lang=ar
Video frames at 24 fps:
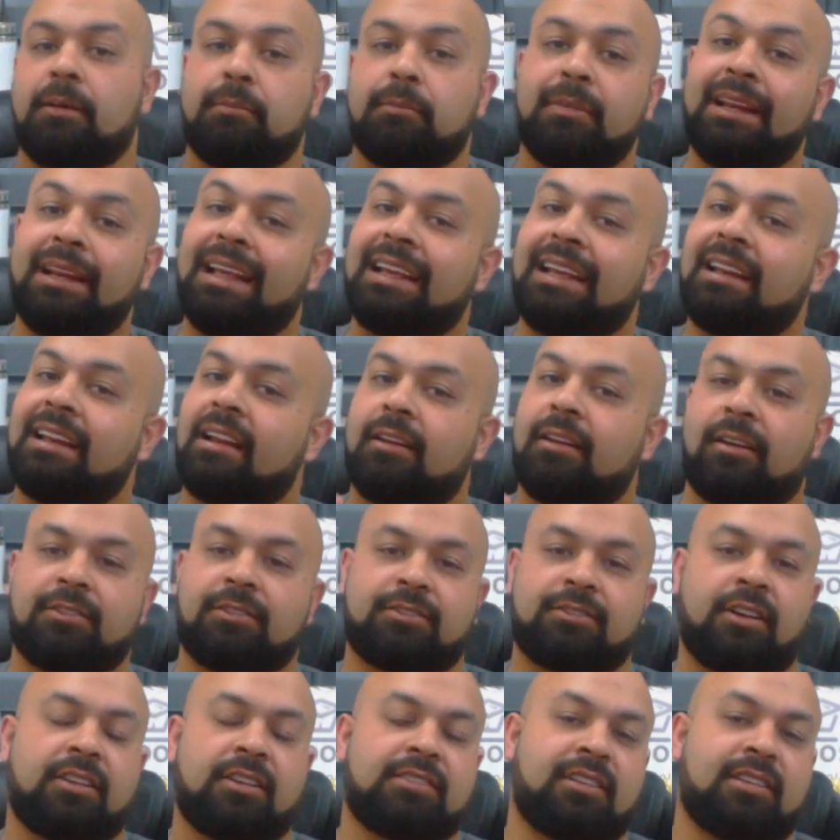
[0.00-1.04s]
من خلال
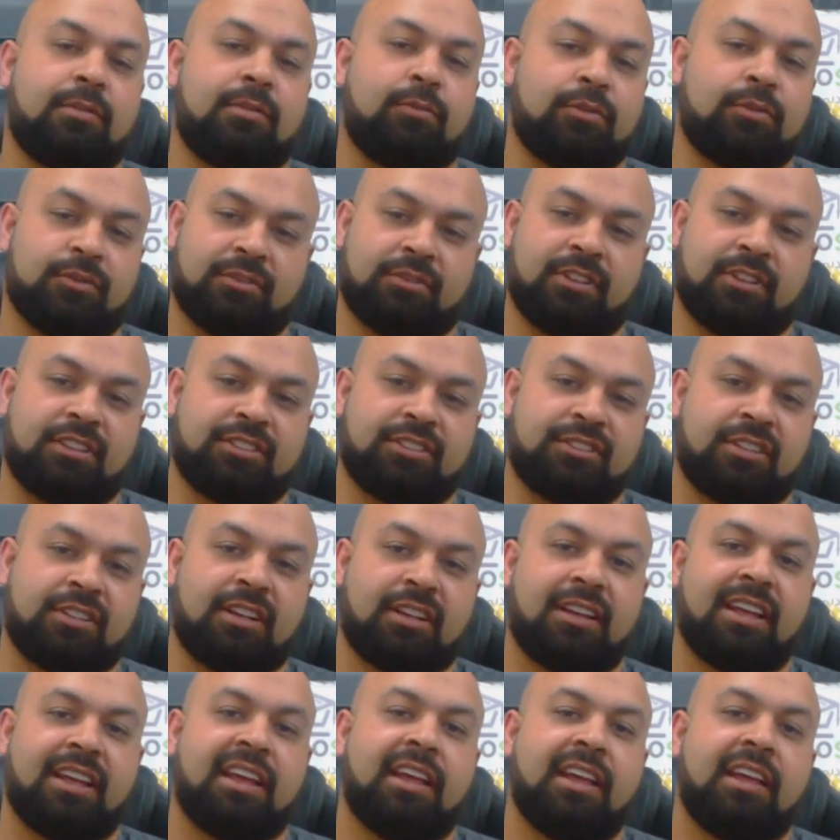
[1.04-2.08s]
خصائص المنتج
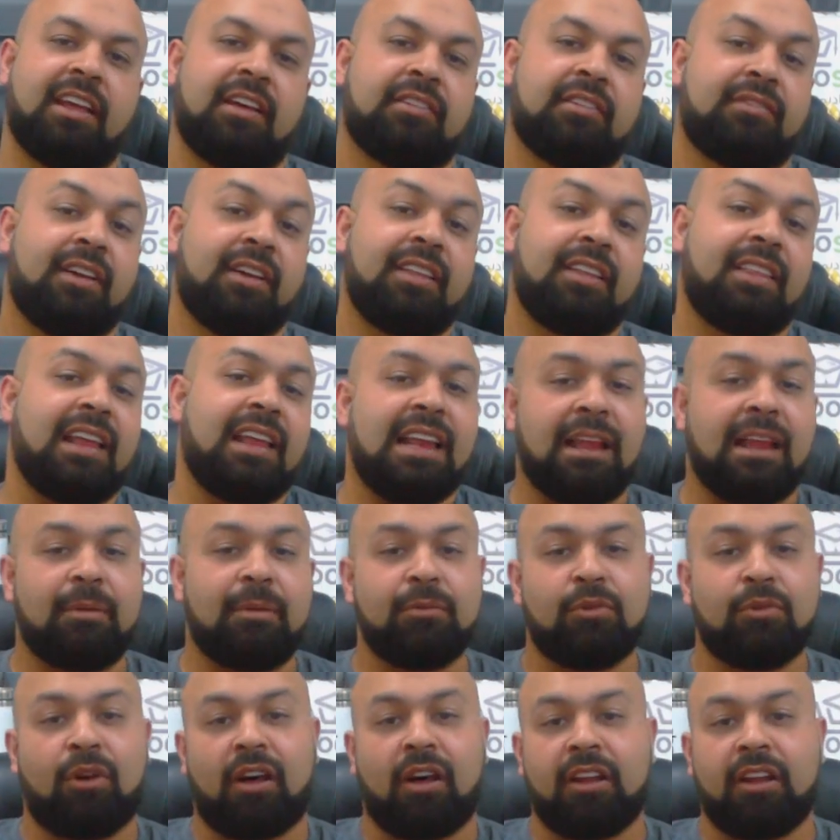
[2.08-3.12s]
فإذا
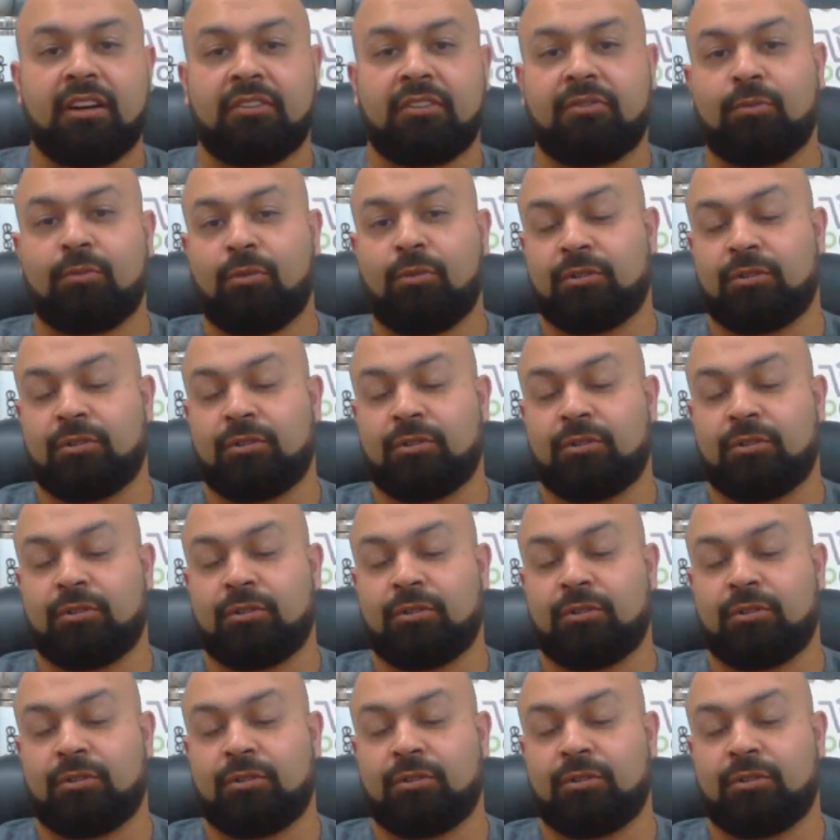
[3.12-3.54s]
لم نعرف